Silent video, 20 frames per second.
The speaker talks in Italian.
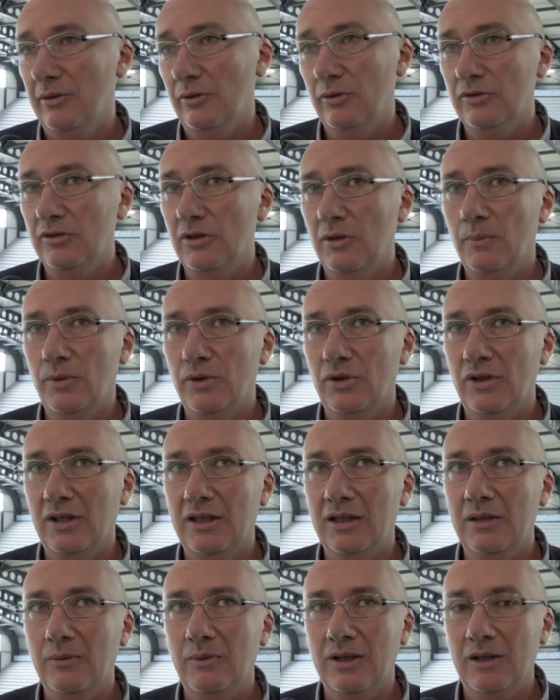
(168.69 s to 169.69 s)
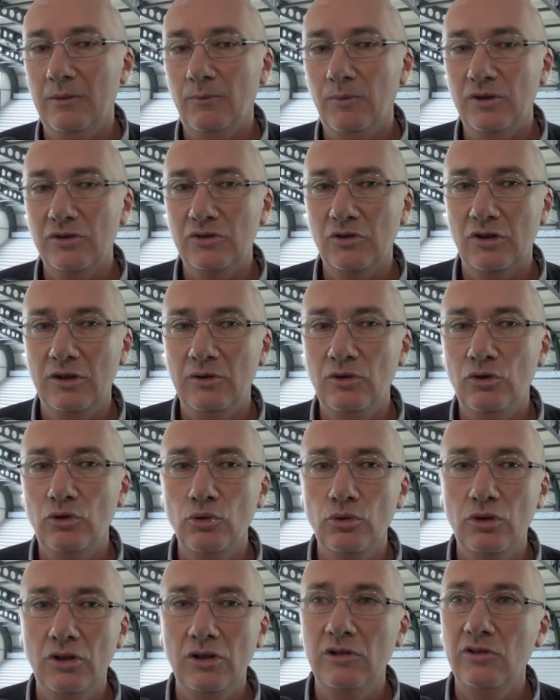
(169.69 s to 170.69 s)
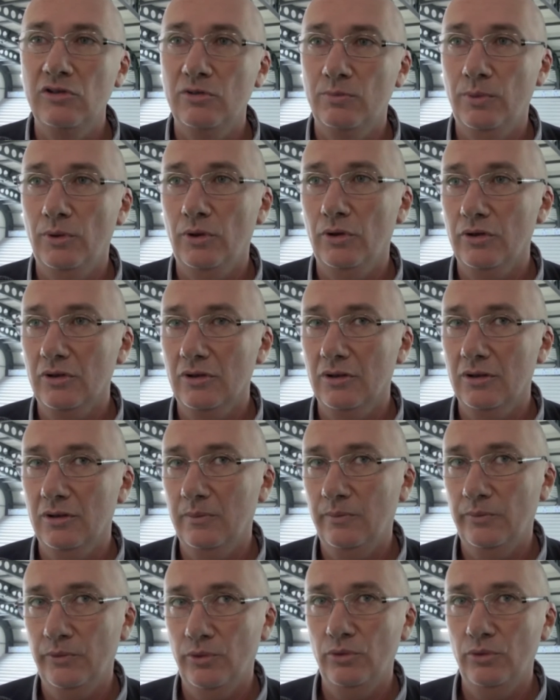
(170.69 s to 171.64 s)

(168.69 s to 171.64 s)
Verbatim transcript: questo è importante perché penso che in tutti gli sport,